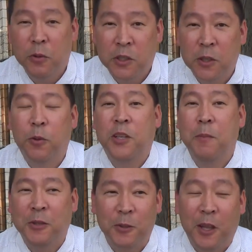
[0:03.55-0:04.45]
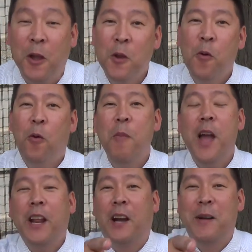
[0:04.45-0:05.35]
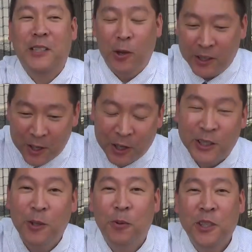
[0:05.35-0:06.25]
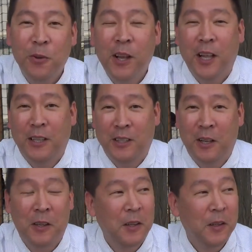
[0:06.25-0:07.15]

指導してますってお前らが間違ってんねんから指導しようがないじゃん